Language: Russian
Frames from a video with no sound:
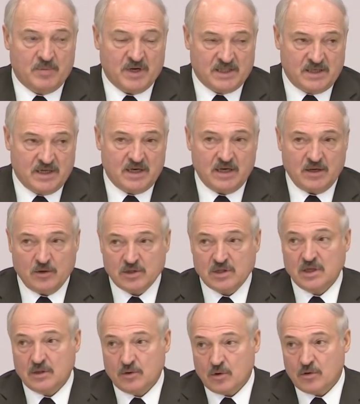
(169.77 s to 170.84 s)
потери
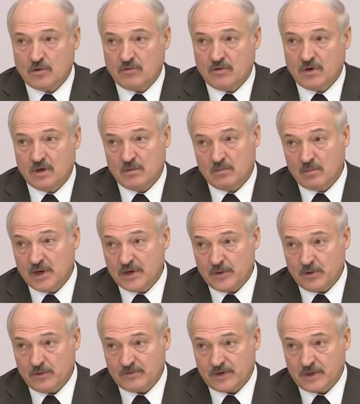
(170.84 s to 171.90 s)
от налогового
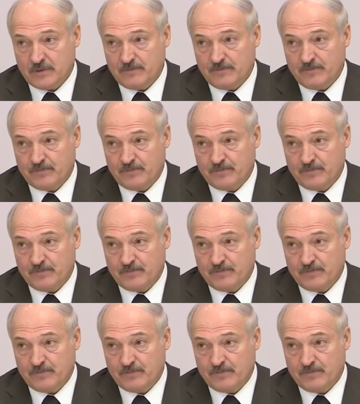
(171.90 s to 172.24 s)
маневра.